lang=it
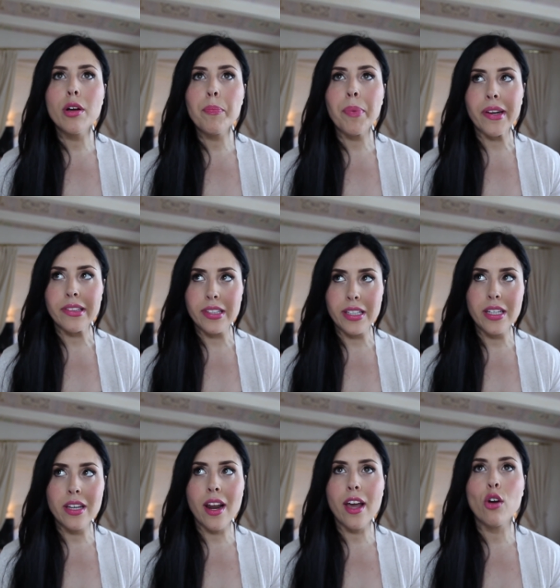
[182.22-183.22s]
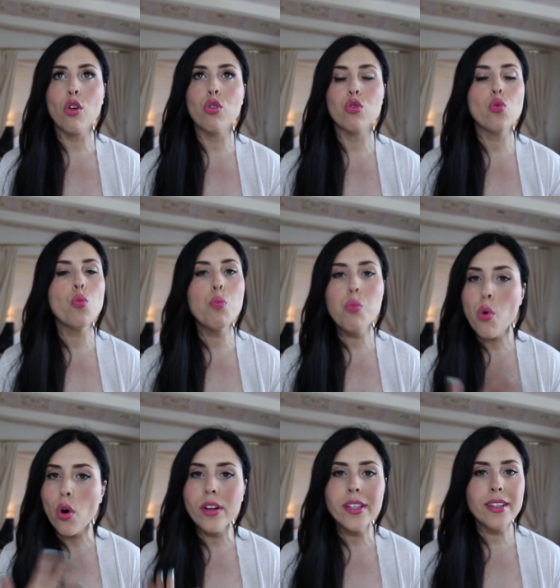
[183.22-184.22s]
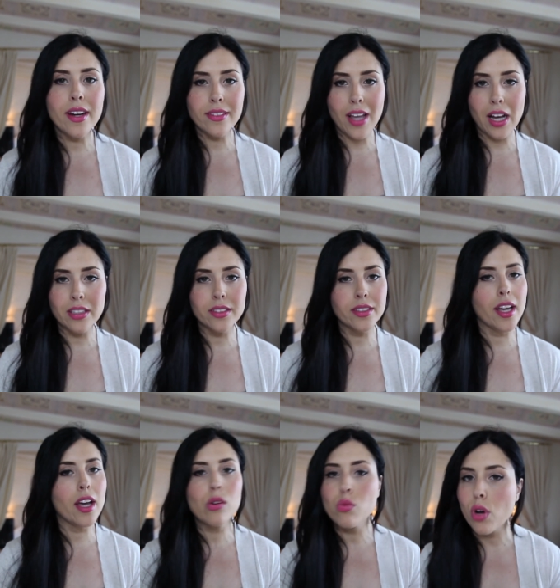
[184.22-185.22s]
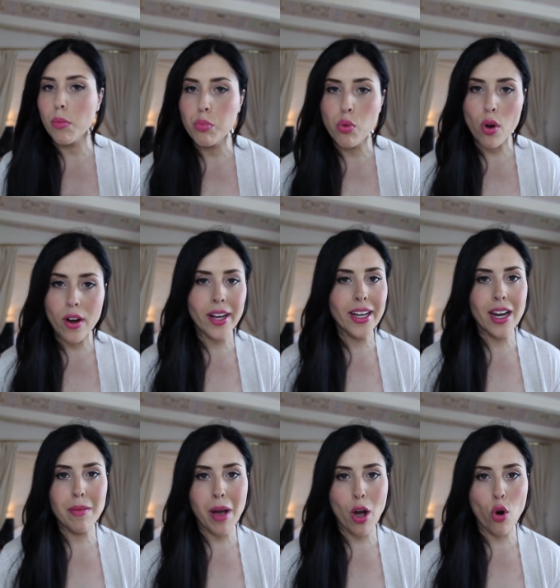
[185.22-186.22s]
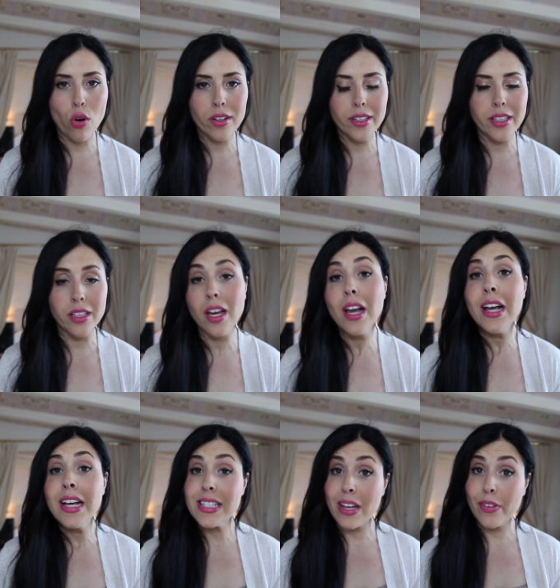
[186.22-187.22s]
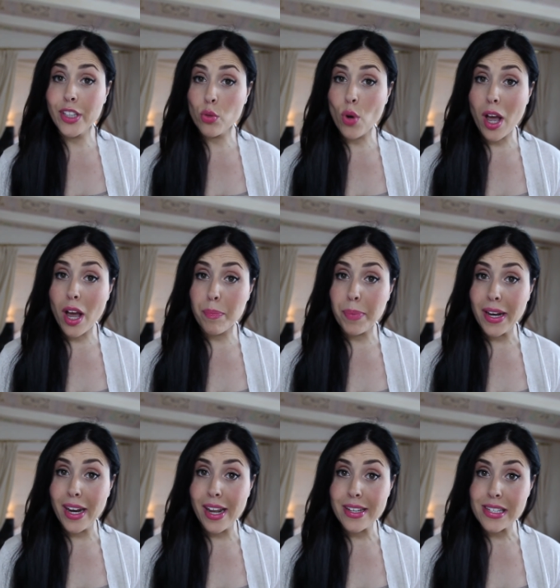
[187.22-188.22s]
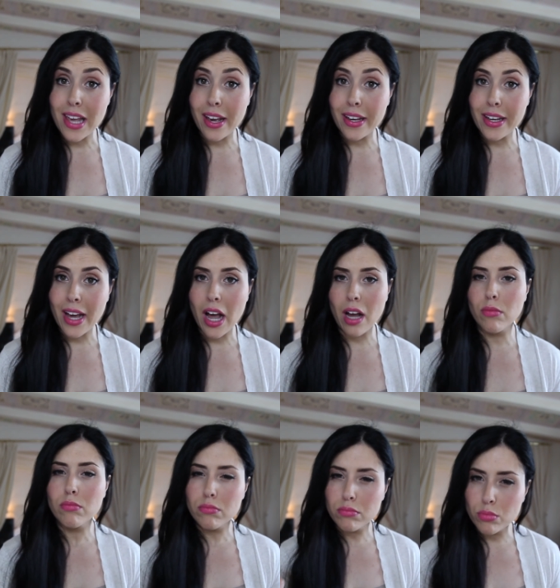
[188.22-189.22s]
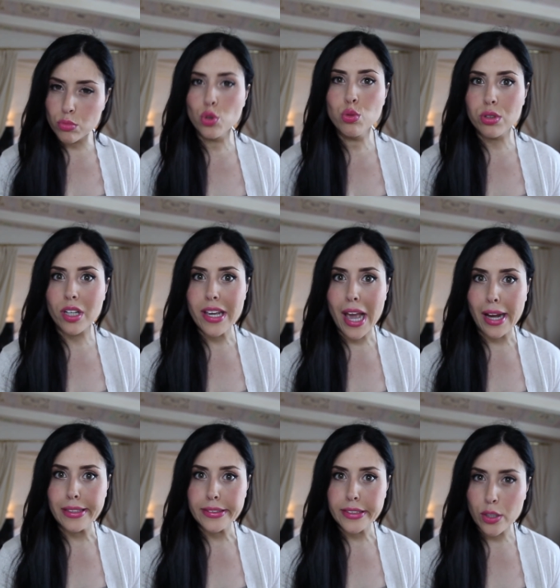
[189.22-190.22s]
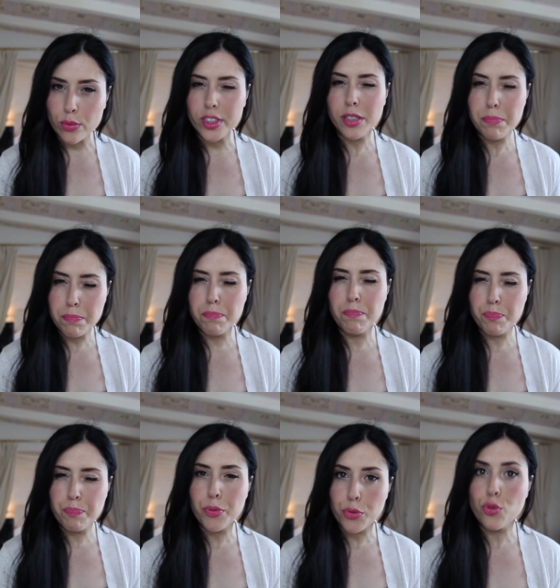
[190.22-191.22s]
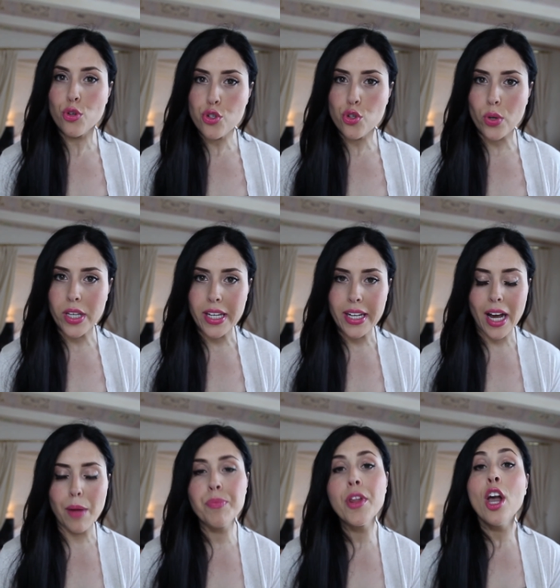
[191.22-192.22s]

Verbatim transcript: partire con un buon idratante, una buona crema occhi, se avete una pelle secca, nutriente, quindi piuttosto ricca.